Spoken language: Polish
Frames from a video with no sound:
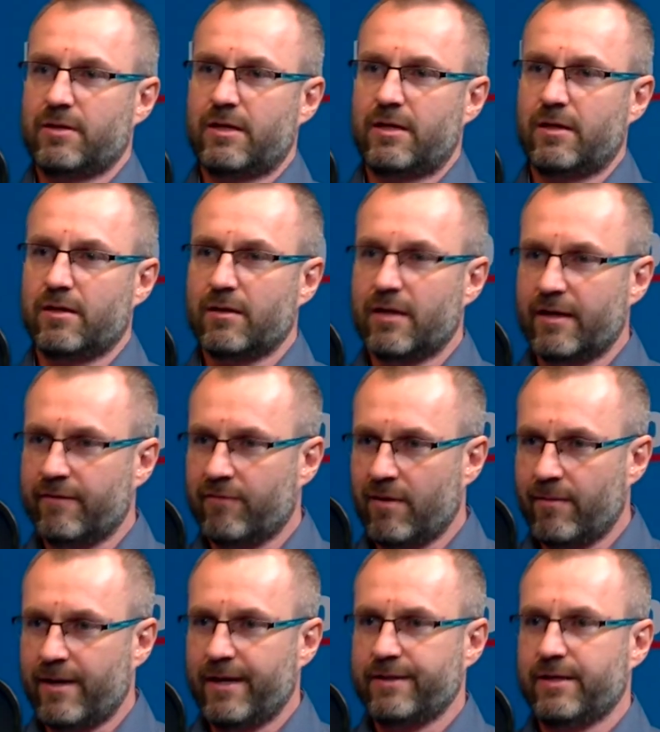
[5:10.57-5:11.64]
na, na
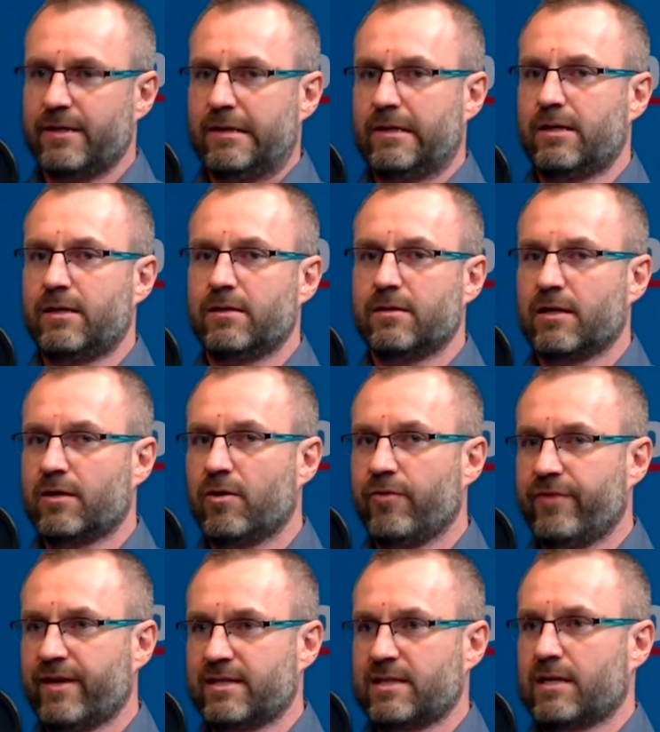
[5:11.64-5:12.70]
włamanie, na, na
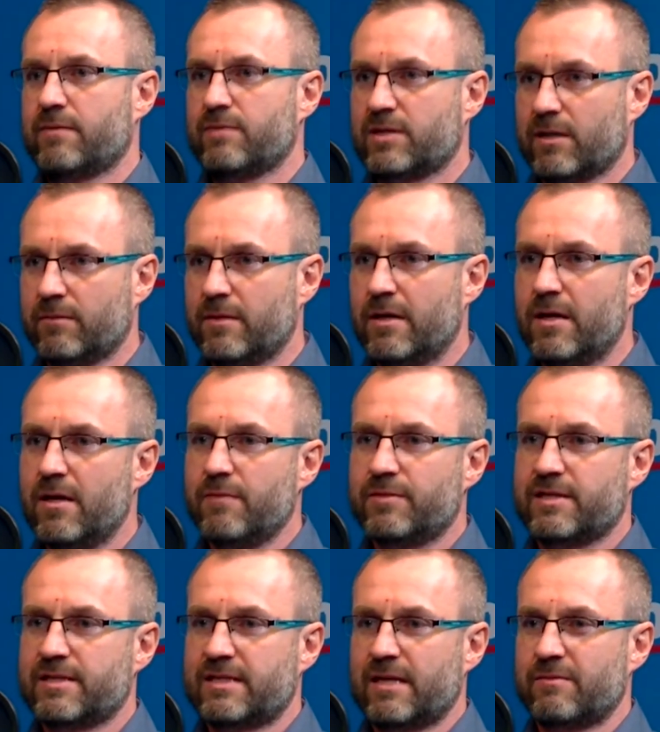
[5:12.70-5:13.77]
kontakt z jakimś tam
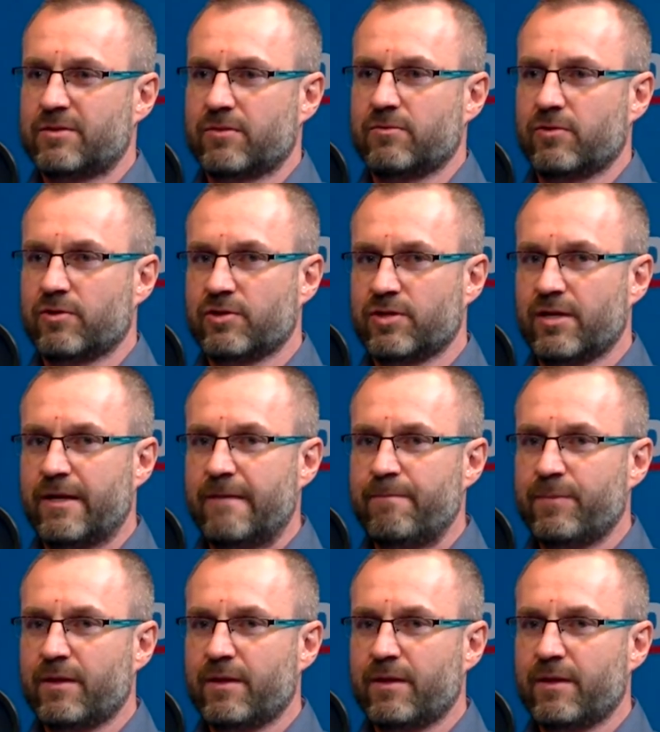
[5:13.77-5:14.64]
przestępcą, to jeżeli